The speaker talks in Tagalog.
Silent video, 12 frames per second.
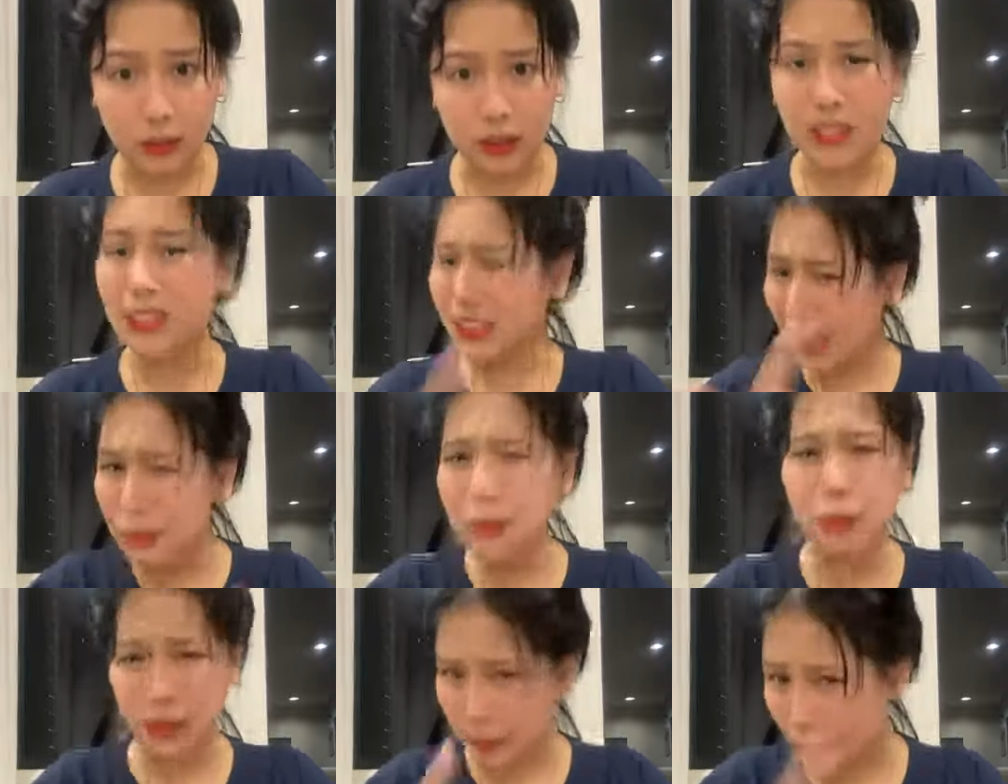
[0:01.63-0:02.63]
Na sinasabi
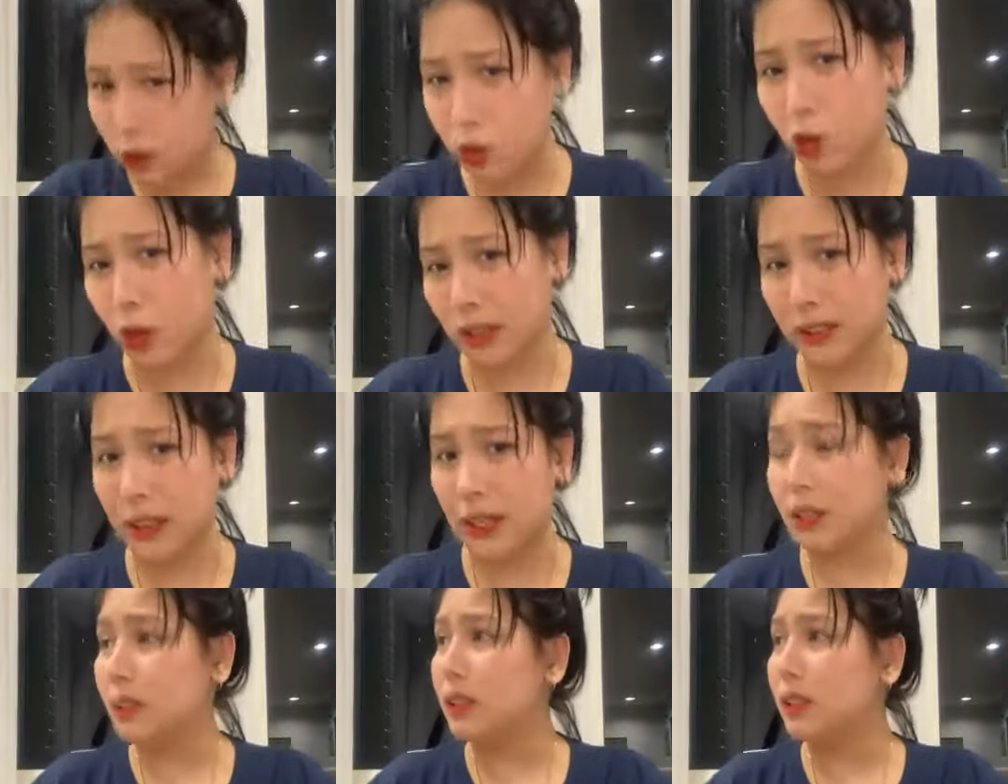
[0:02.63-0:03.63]
mong napagtulungan
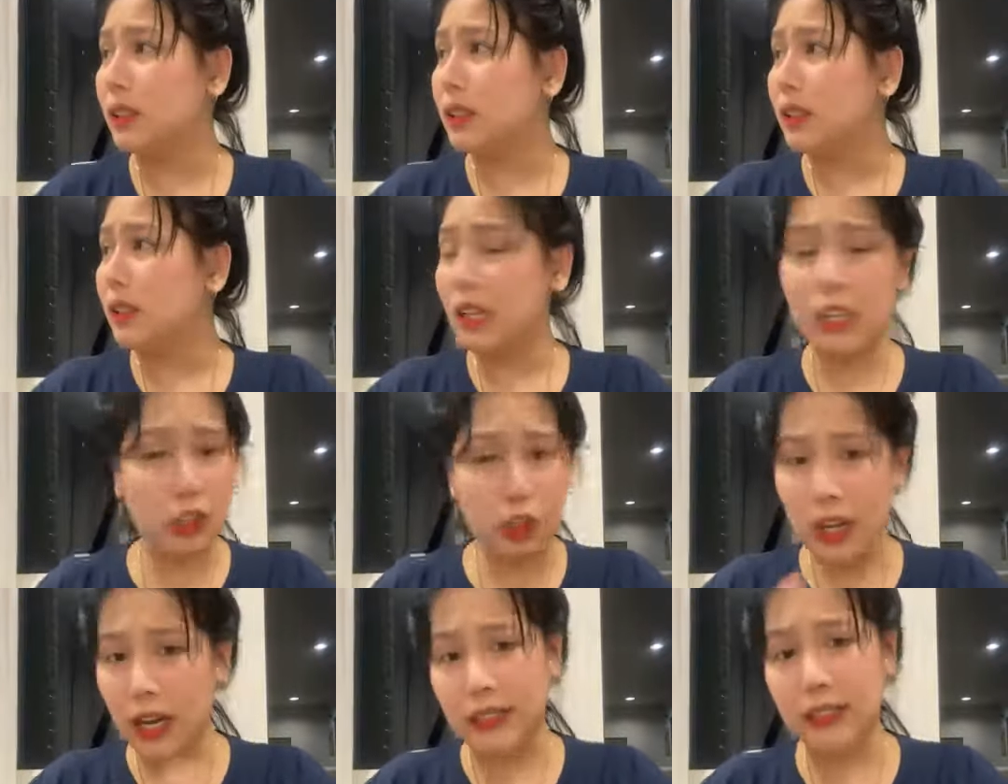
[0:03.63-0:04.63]
ka. Ganito
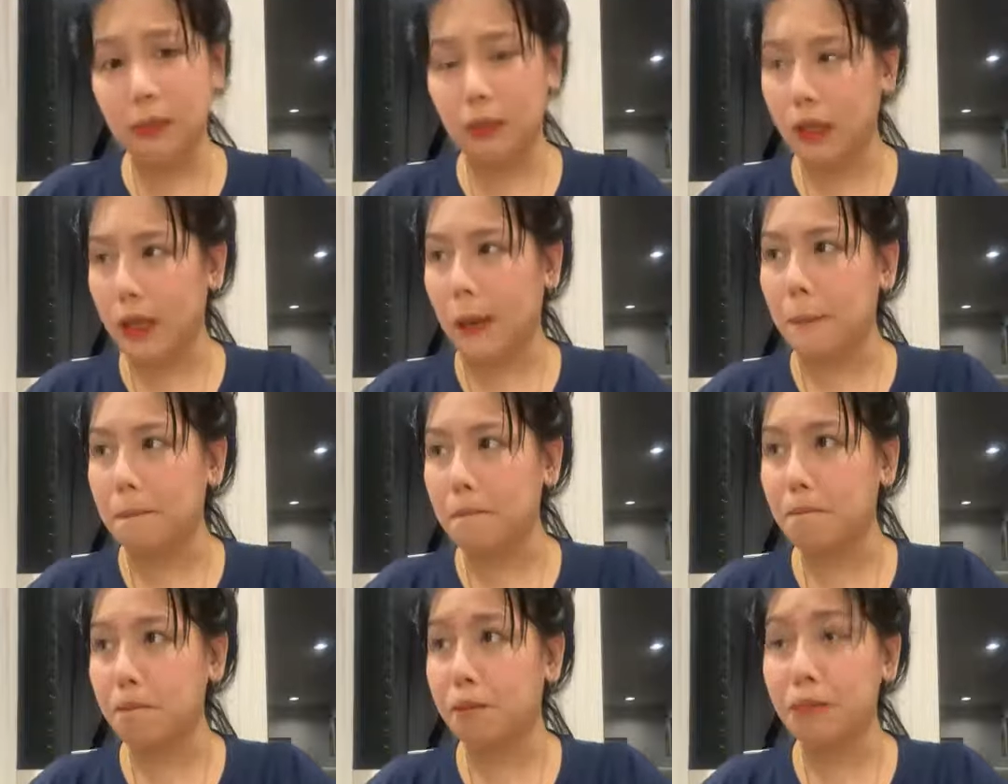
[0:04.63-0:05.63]
lang kasimple yan.
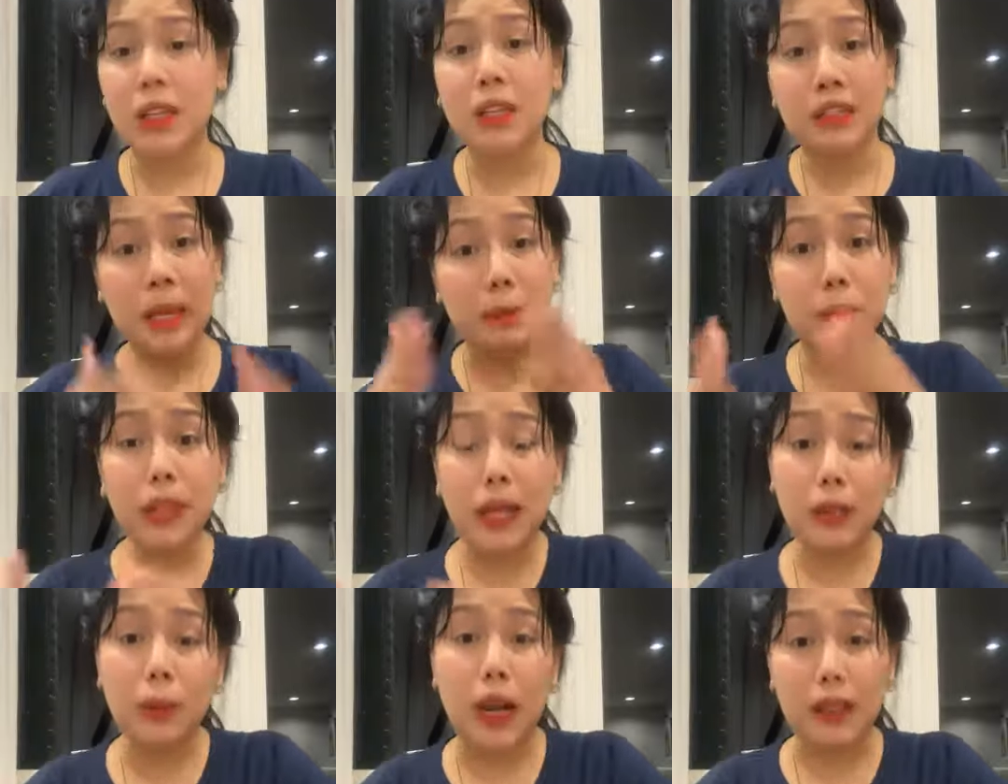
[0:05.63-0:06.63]
Sabi mo
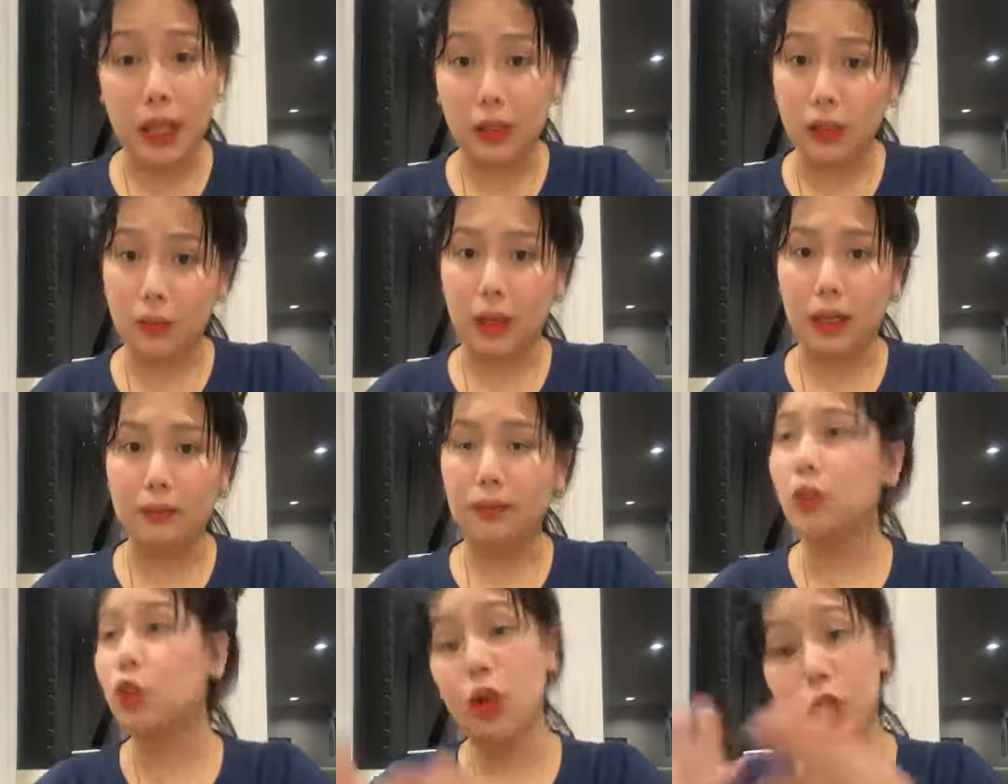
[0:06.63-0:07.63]
dati wala tayo, di ba?
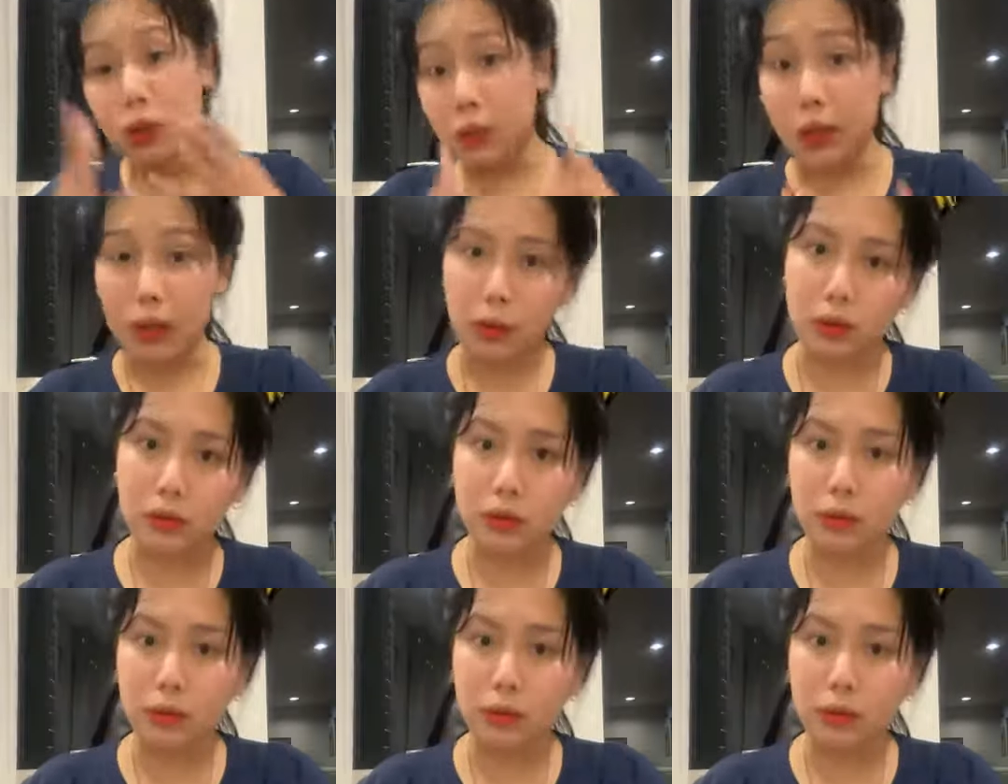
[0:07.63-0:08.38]
So ngayon meron.